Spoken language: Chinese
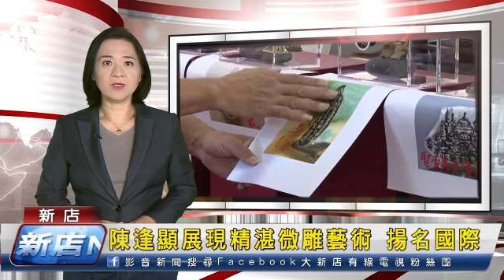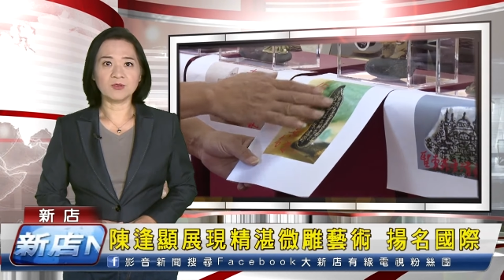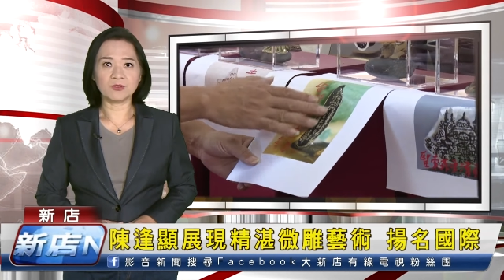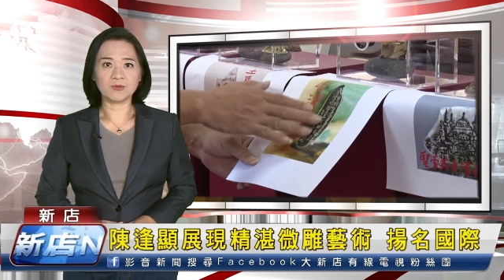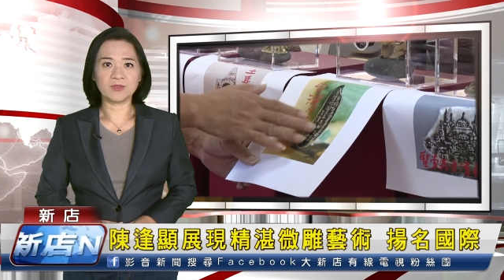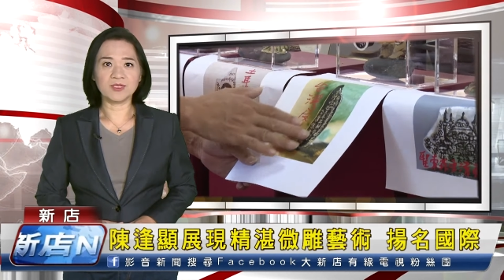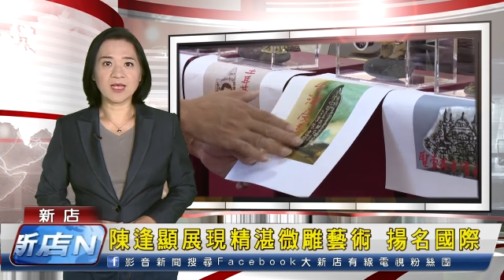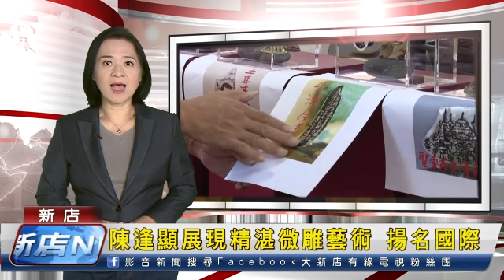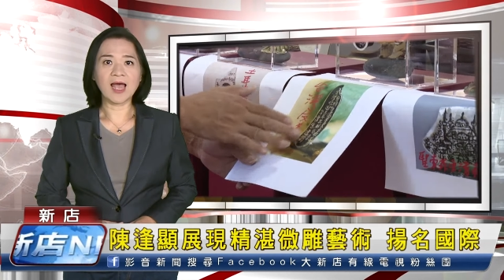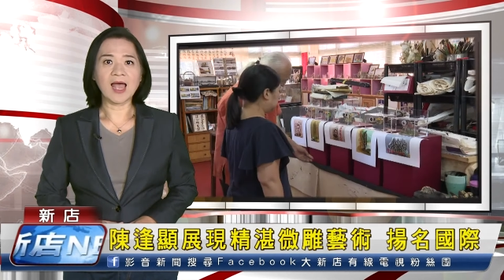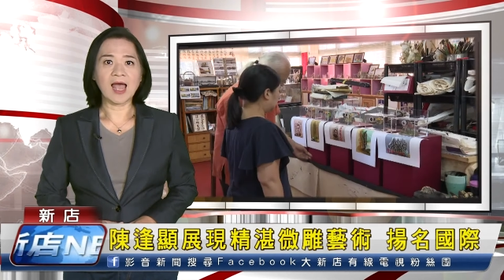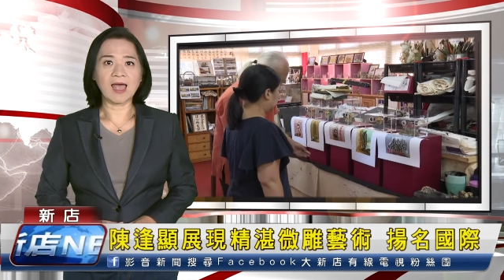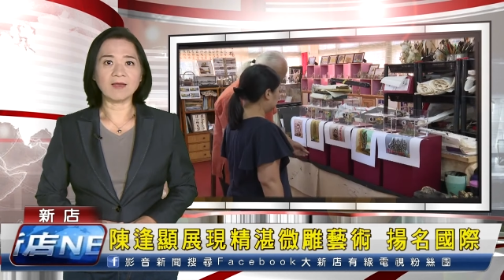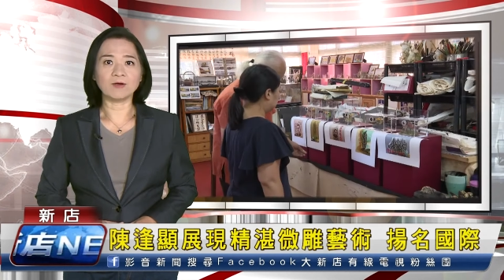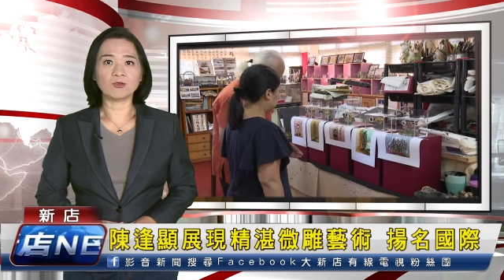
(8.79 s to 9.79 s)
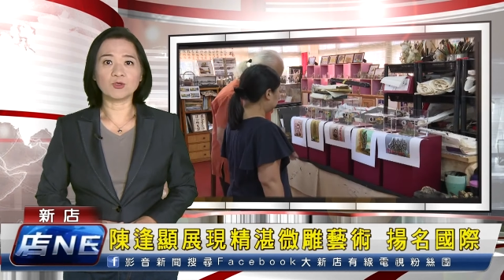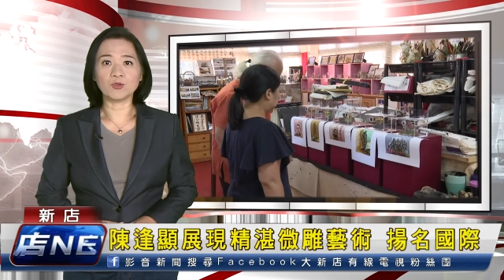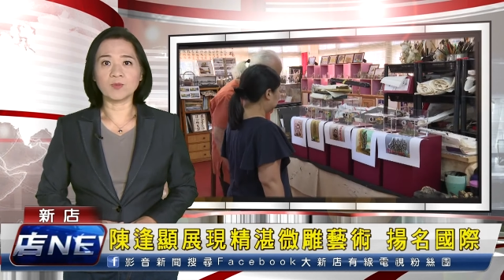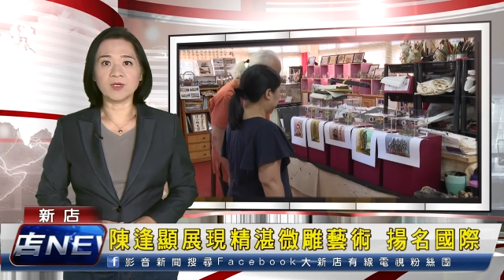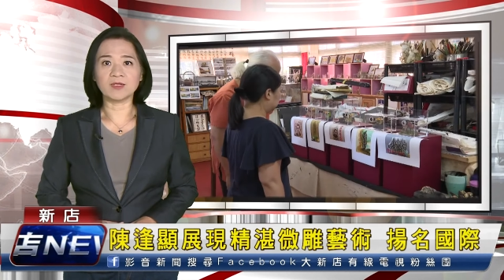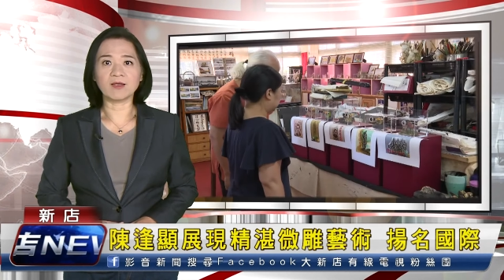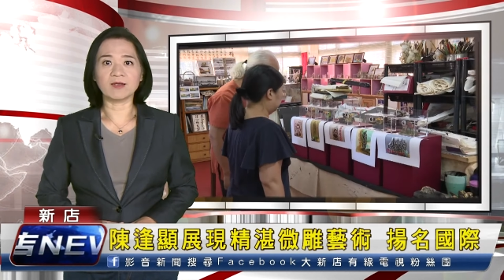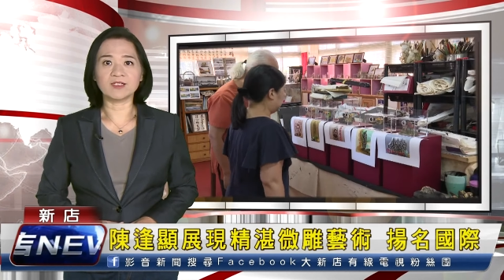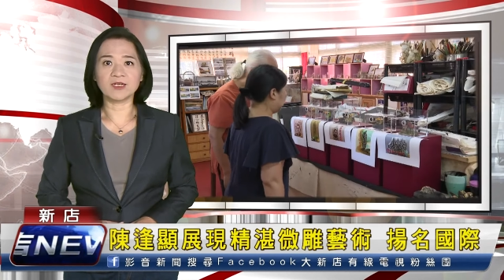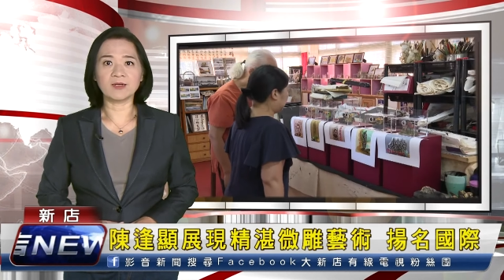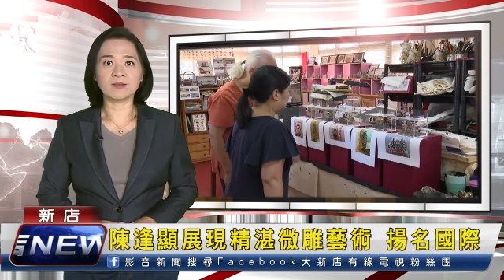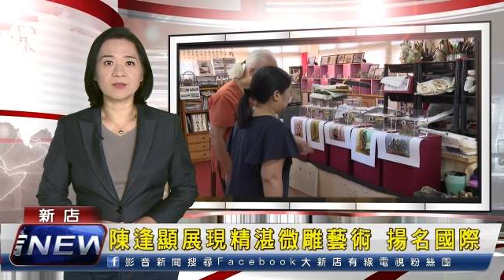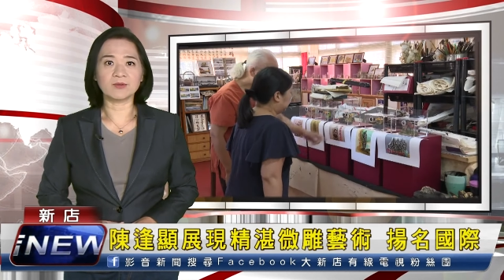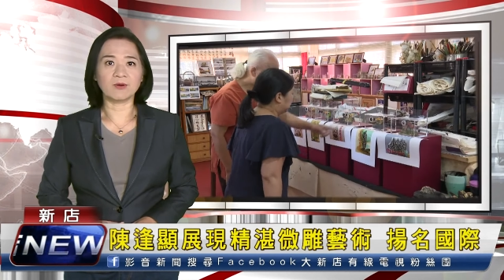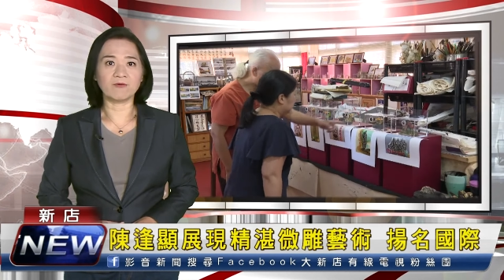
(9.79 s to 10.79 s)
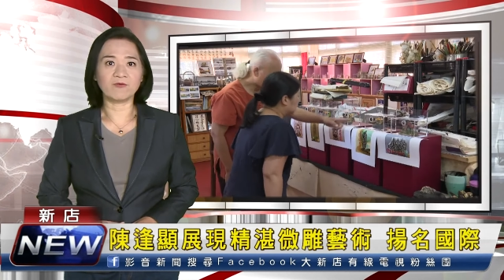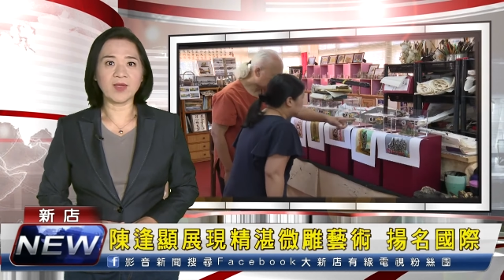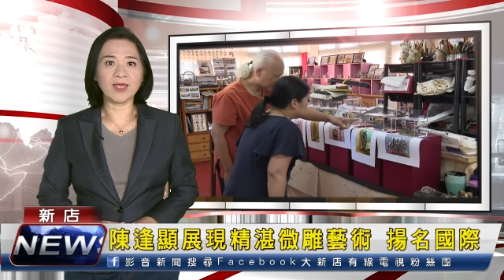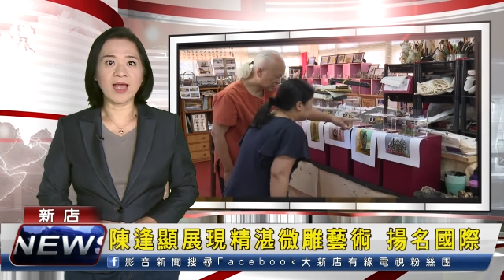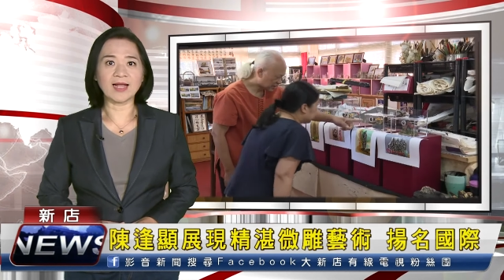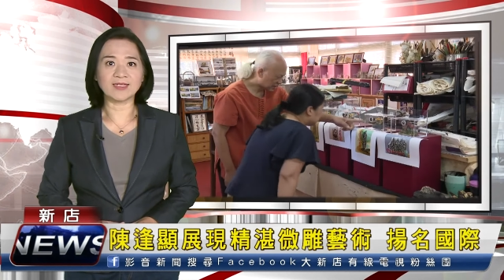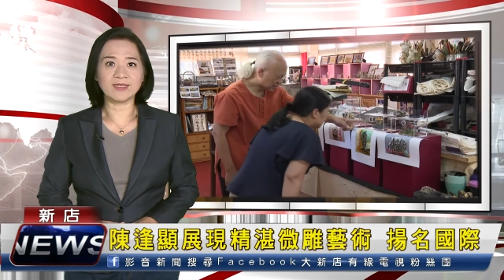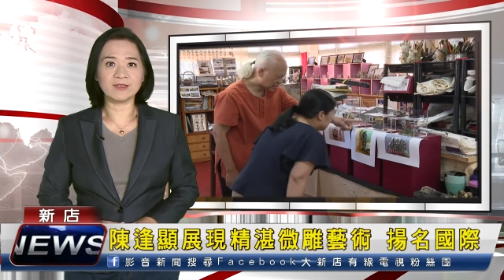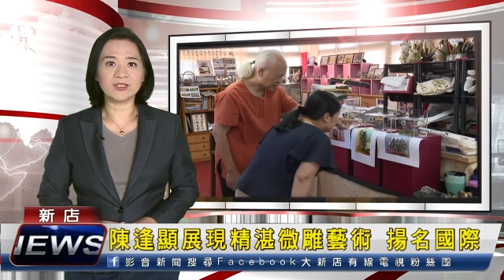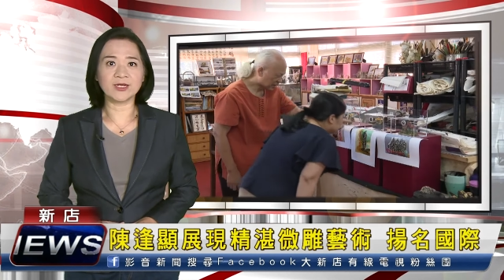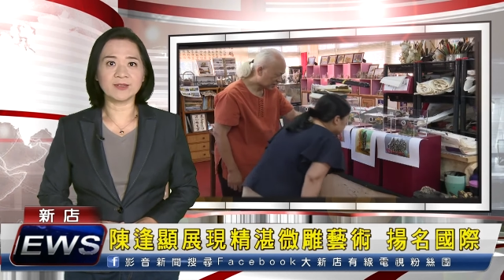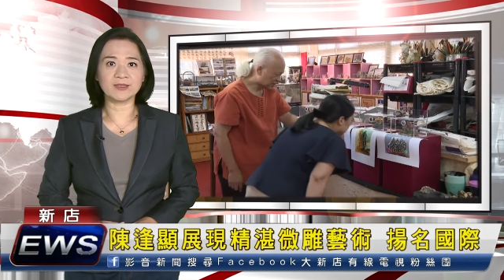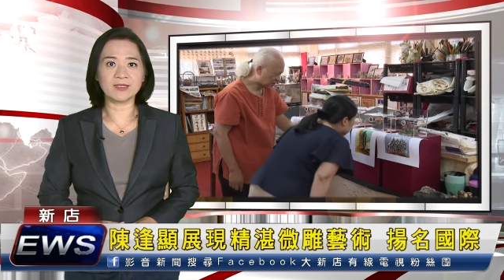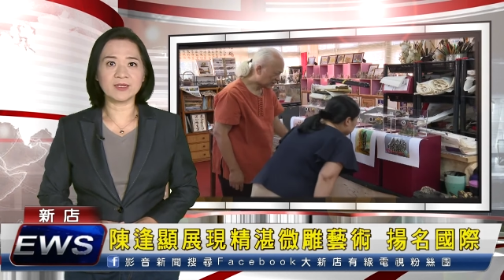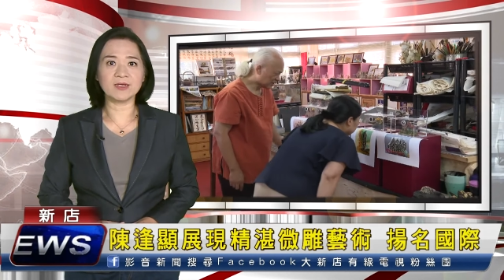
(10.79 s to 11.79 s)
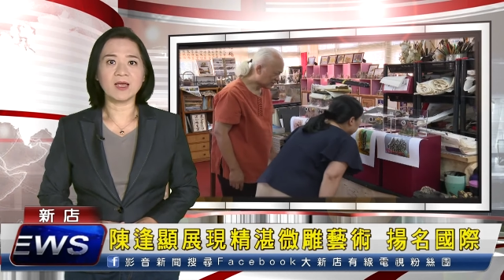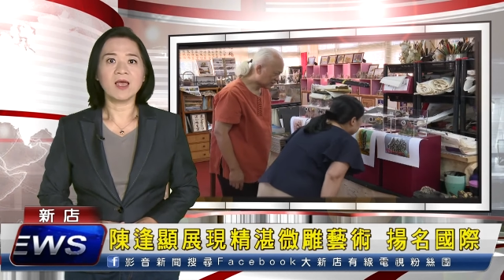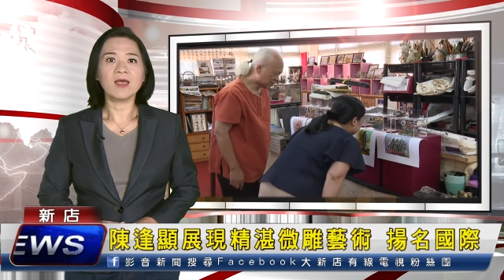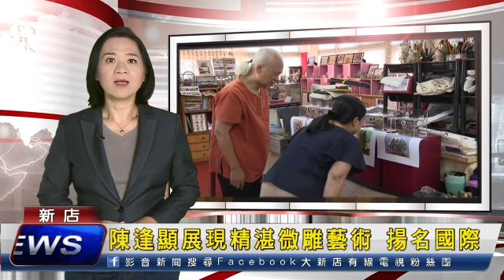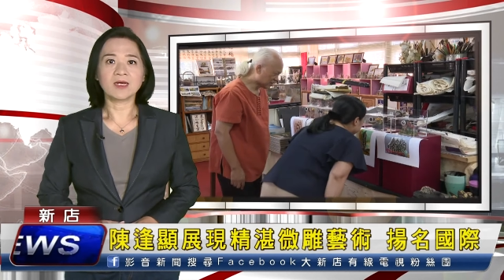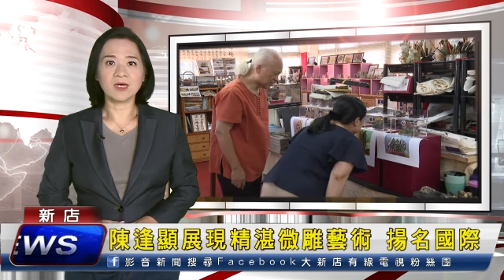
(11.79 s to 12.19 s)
艺术家还有著名的圣索菲亚清真寺